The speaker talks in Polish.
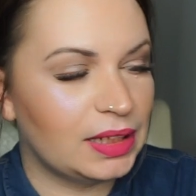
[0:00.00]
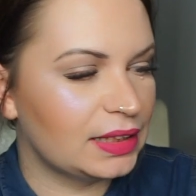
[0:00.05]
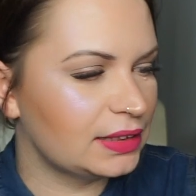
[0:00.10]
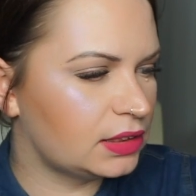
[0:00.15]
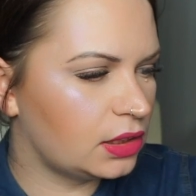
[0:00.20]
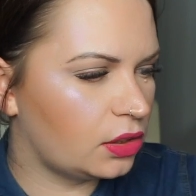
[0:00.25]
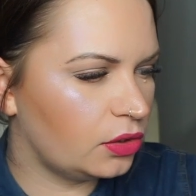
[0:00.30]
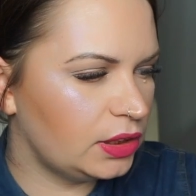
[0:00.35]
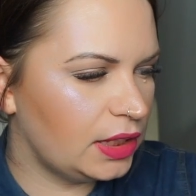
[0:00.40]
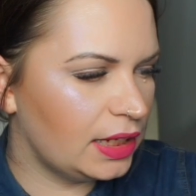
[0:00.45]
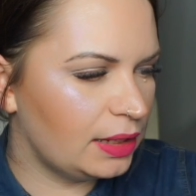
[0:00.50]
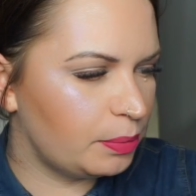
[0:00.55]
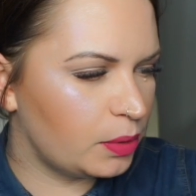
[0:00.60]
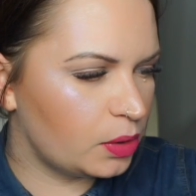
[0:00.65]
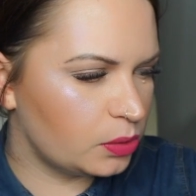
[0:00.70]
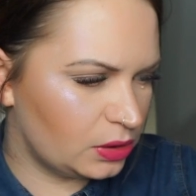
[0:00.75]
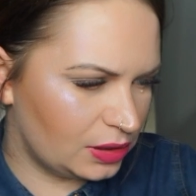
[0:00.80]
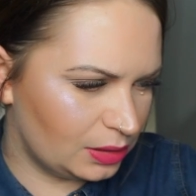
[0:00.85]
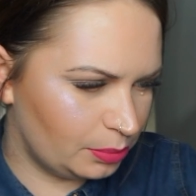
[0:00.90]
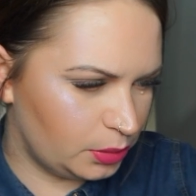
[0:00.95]
na stronie,
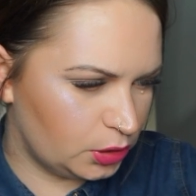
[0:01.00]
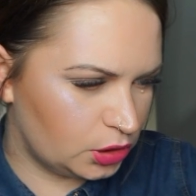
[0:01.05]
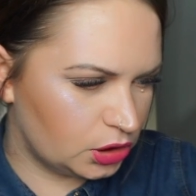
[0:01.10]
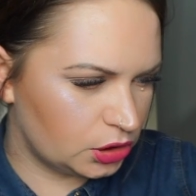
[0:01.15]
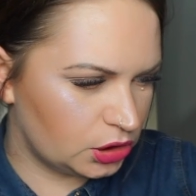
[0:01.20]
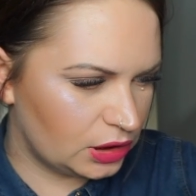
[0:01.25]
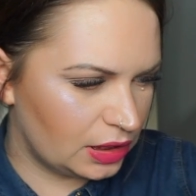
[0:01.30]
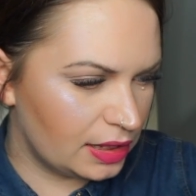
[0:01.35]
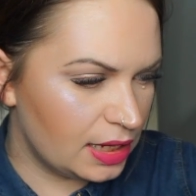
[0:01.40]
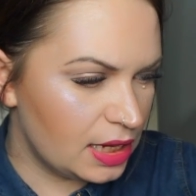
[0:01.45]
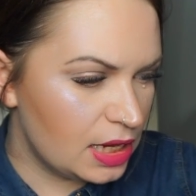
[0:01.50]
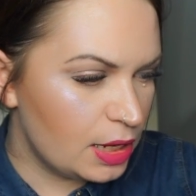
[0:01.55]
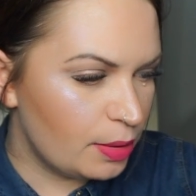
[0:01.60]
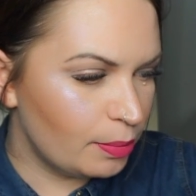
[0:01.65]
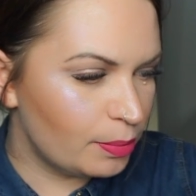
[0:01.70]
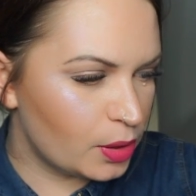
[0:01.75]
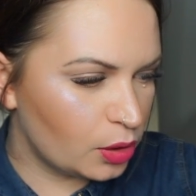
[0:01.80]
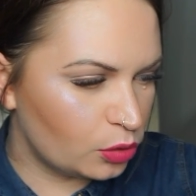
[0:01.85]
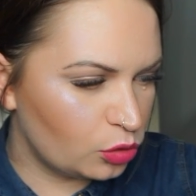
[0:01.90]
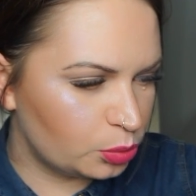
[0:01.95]
producent pisze, że
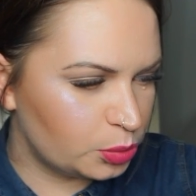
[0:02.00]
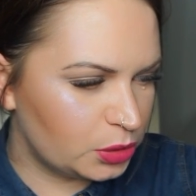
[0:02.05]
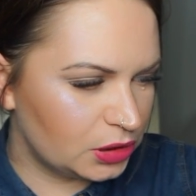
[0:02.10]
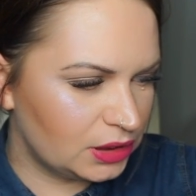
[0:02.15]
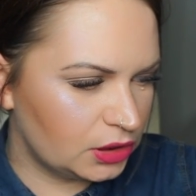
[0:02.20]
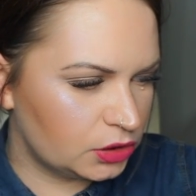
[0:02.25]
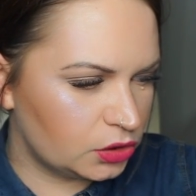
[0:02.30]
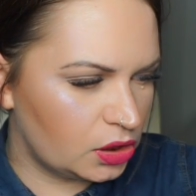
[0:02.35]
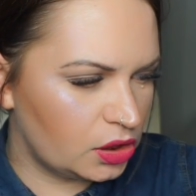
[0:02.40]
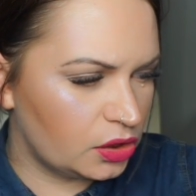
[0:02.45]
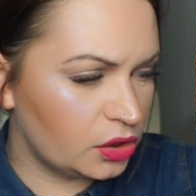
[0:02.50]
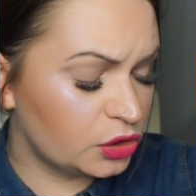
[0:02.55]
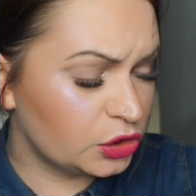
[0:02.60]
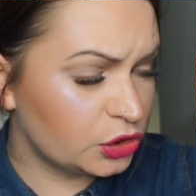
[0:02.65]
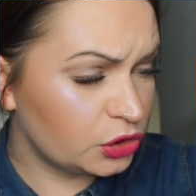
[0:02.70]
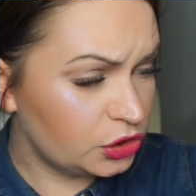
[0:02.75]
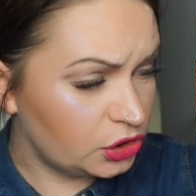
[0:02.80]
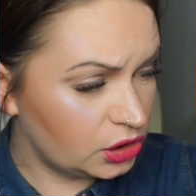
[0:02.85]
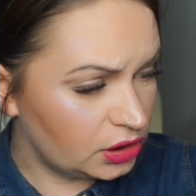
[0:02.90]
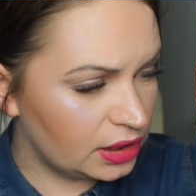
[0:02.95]
produkt przeznaczony do
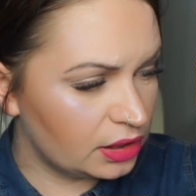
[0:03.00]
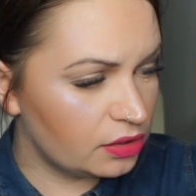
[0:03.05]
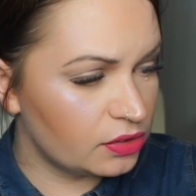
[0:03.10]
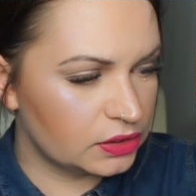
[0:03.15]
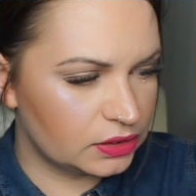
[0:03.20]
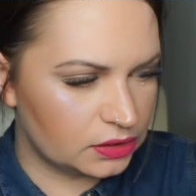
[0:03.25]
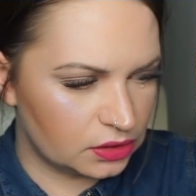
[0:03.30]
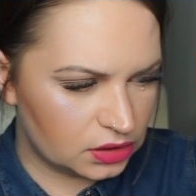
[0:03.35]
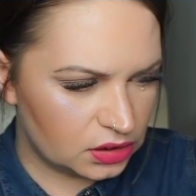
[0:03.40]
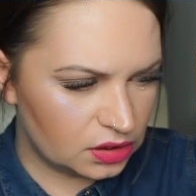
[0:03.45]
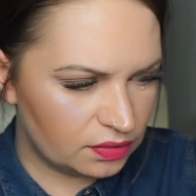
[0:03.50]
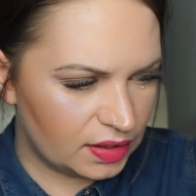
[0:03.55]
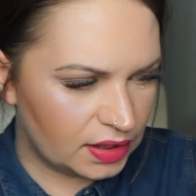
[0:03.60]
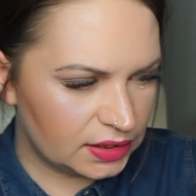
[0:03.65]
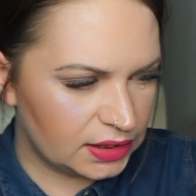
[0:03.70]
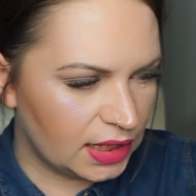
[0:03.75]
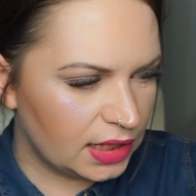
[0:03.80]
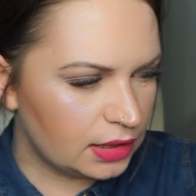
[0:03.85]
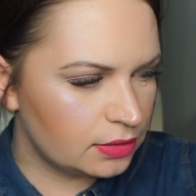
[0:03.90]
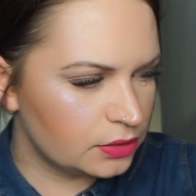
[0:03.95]
codziennego
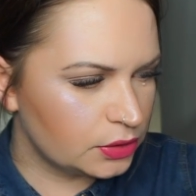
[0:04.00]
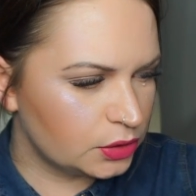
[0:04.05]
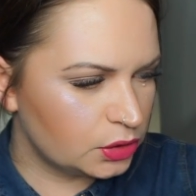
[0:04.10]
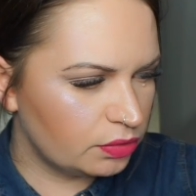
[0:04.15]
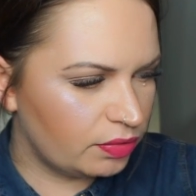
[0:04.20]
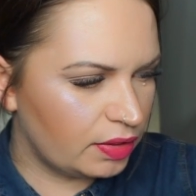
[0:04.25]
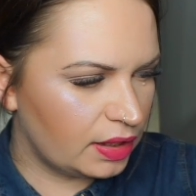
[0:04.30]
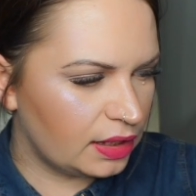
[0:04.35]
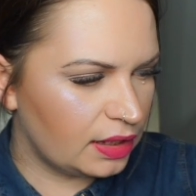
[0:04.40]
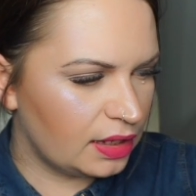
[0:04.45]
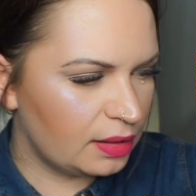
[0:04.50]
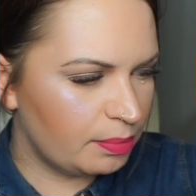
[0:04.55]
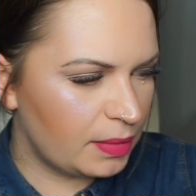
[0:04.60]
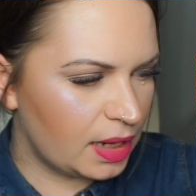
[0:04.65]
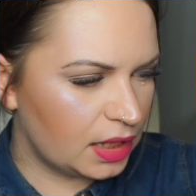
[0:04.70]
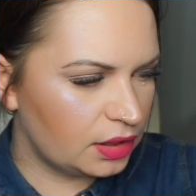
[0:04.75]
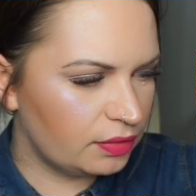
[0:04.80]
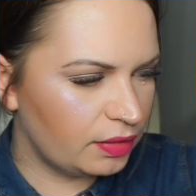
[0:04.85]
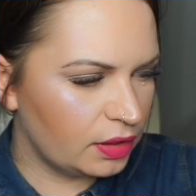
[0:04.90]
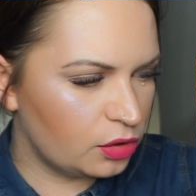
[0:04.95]
stosowania usuwa
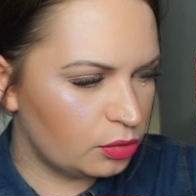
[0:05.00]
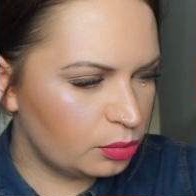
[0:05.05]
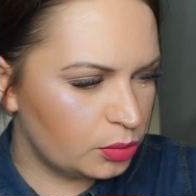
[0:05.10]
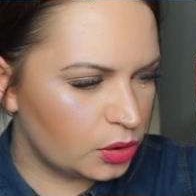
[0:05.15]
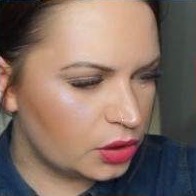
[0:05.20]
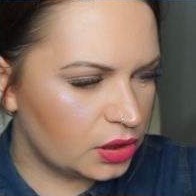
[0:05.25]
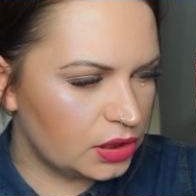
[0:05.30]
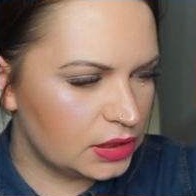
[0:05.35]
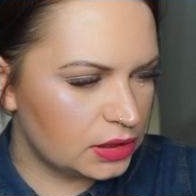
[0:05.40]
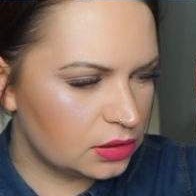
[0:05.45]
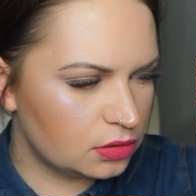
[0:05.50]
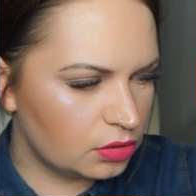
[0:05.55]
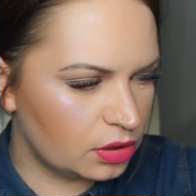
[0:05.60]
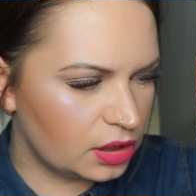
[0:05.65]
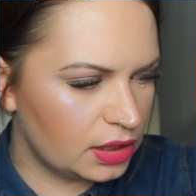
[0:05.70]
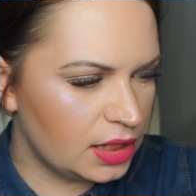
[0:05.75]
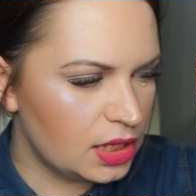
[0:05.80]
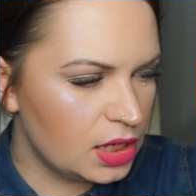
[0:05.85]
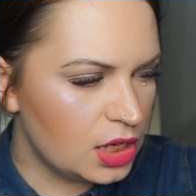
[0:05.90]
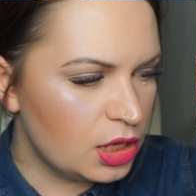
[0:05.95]
martwe komórki
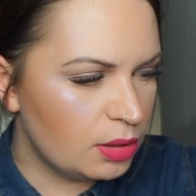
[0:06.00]
skóry,